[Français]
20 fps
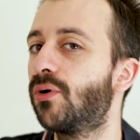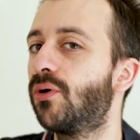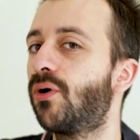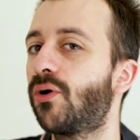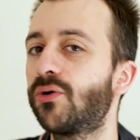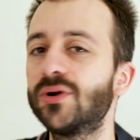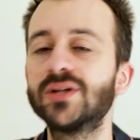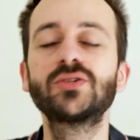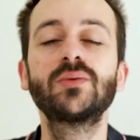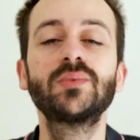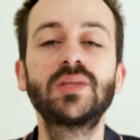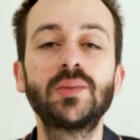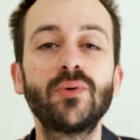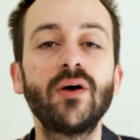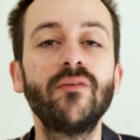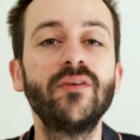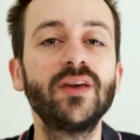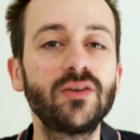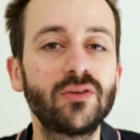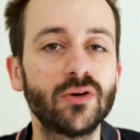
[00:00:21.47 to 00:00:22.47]
en relation un petit
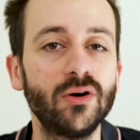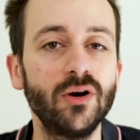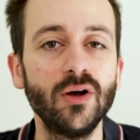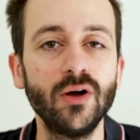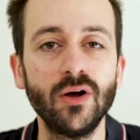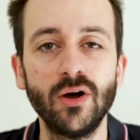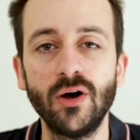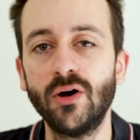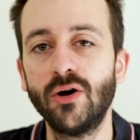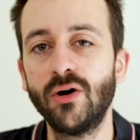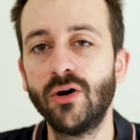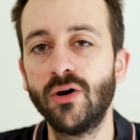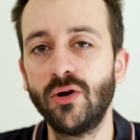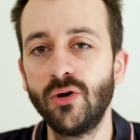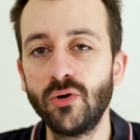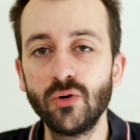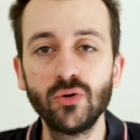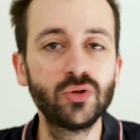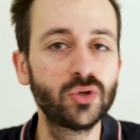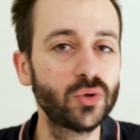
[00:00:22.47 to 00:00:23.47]
peu avec euh,
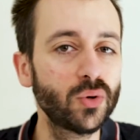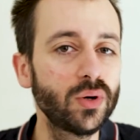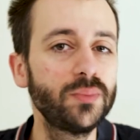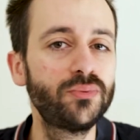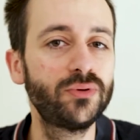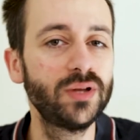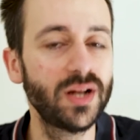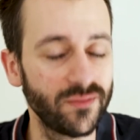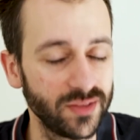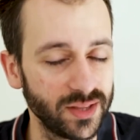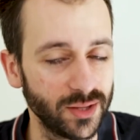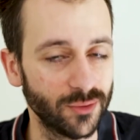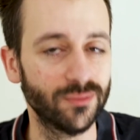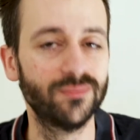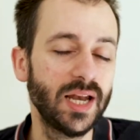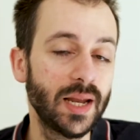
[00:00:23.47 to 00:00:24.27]
l'audio et puis la vidéo.